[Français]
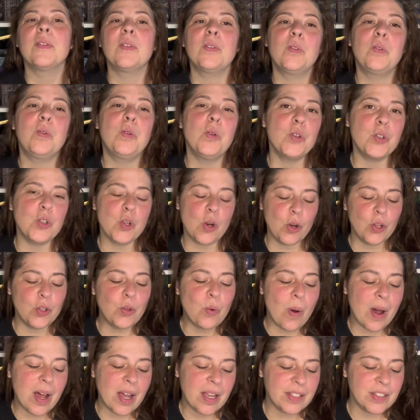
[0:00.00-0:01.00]
Toujours le
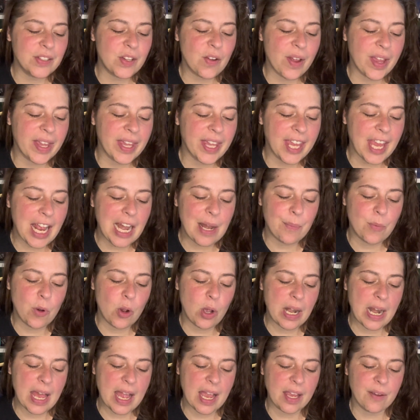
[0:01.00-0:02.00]
3 sort également
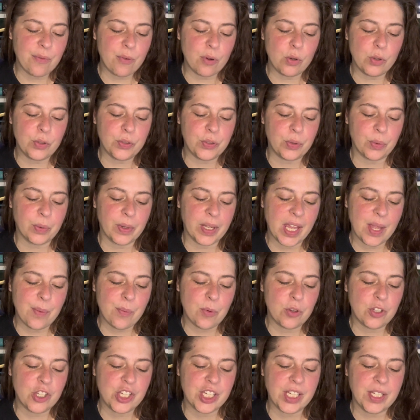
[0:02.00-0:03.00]
La Révolution
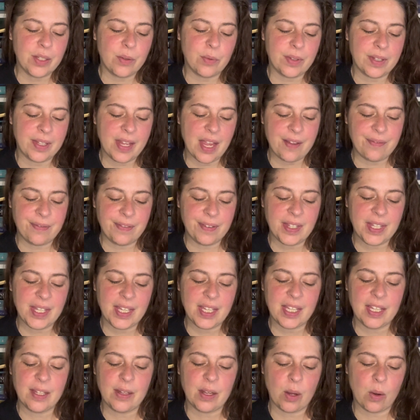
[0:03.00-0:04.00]
Emoji de
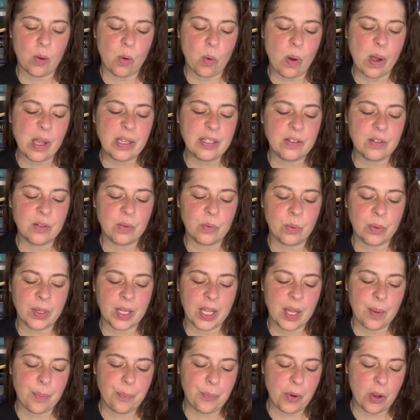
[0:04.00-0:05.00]
David Groisson
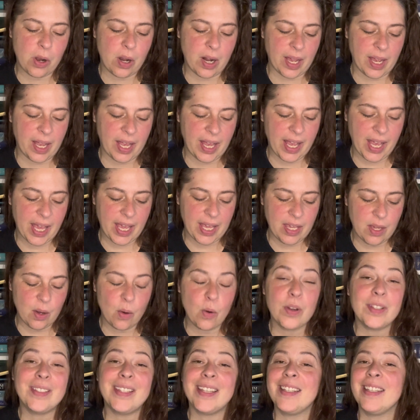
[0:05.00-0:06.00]
et Paul Rey
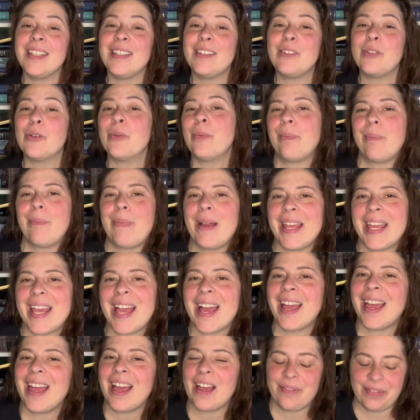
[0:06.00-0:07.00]
aux éditions
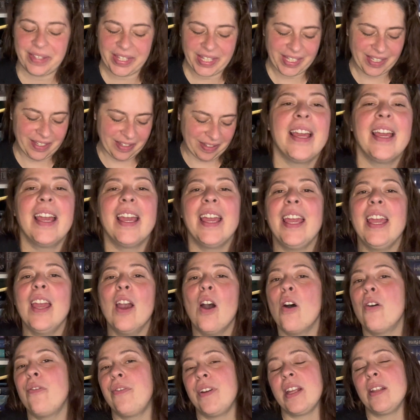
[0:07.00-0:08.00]
Bayard Graphique. Et
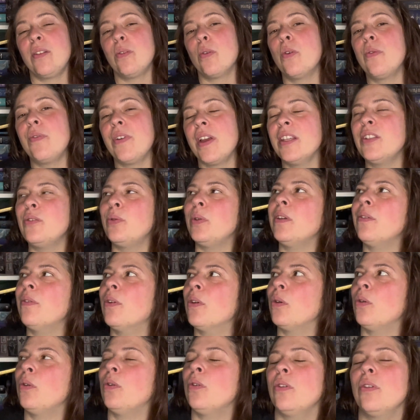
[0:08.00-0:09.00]
en fait, on va suivre
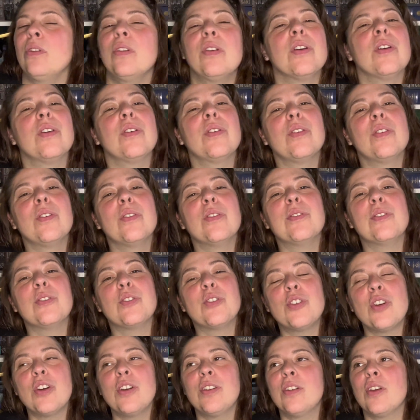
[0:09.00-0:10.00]
une euh,
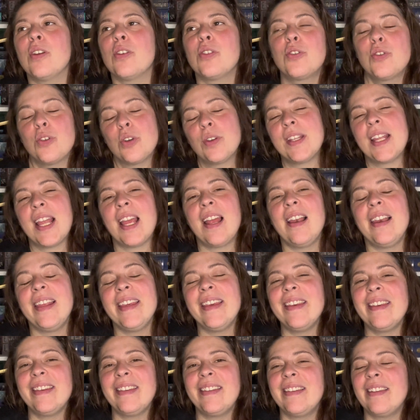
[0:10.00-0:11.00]
jeune
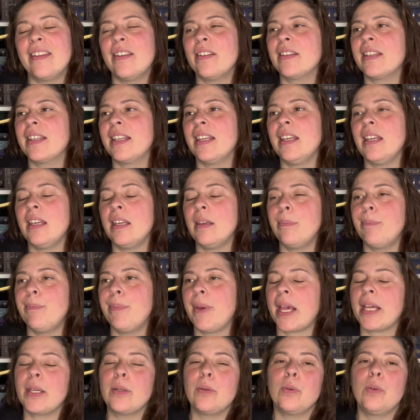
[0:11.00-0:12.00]
journaliste qui
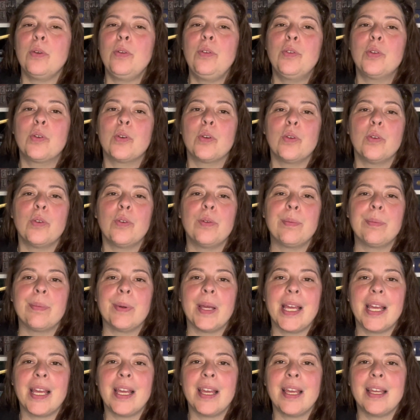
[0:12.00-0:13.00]
percute que
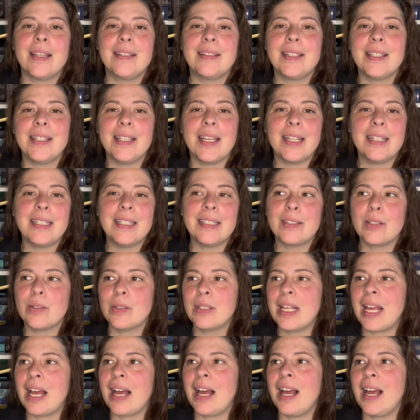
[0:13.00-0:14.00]
ben, s'il y a des
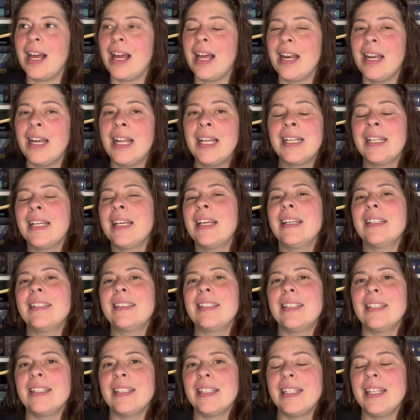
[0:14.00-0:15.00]
centrales,
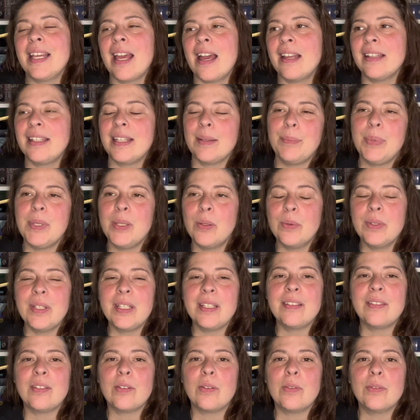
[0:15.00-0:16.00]
s'il y a des bidons
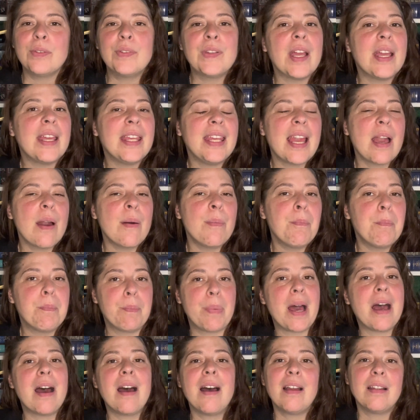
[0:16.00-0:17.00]
d'essence, il n'y a
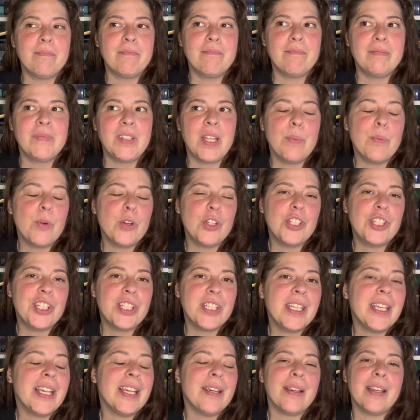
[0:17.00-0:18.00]
pas
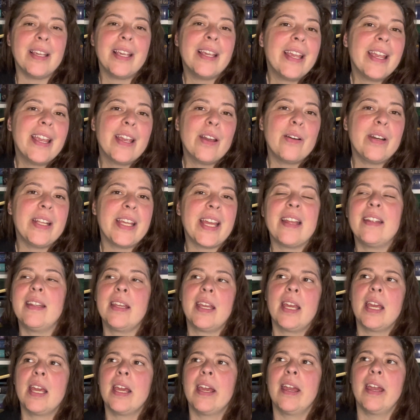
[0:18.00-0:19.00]
d'emoji éolienne.
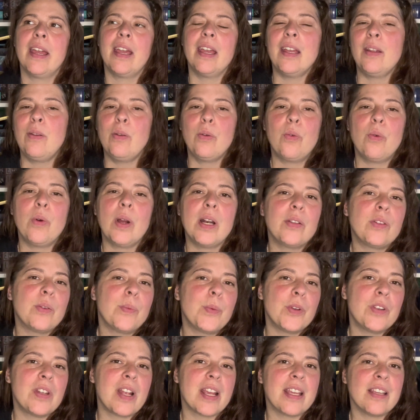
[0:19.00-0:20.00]
Et du coup, elle se
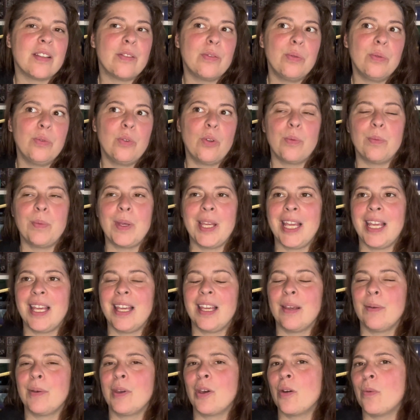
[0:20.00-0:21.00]
pose la question de
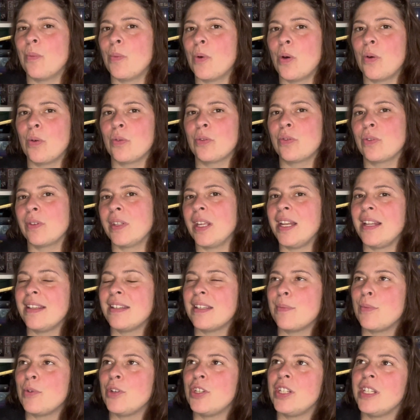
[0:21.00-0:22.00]
ben, comment sont nés
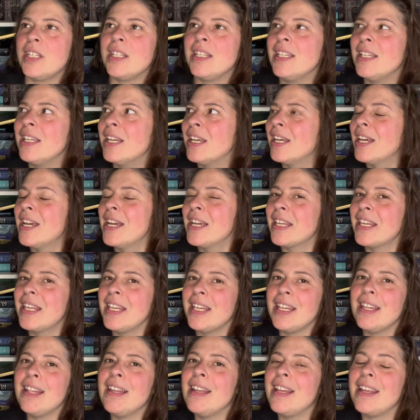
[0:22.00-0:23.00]
les emojis,
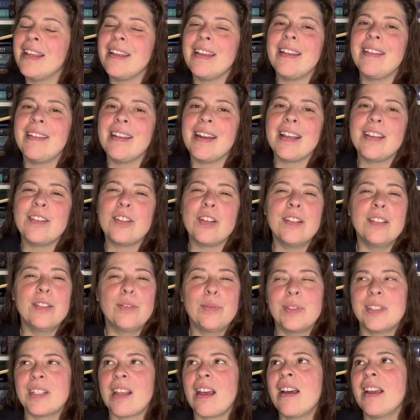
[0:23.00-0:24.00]
qui les sélectionne,
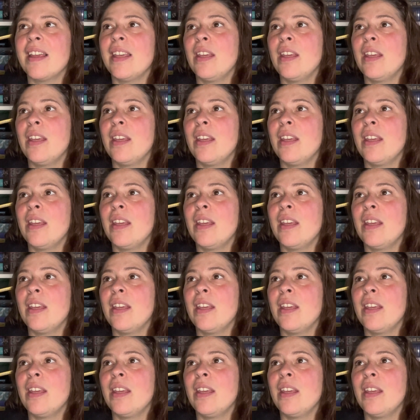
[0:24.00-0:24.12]
tout ça.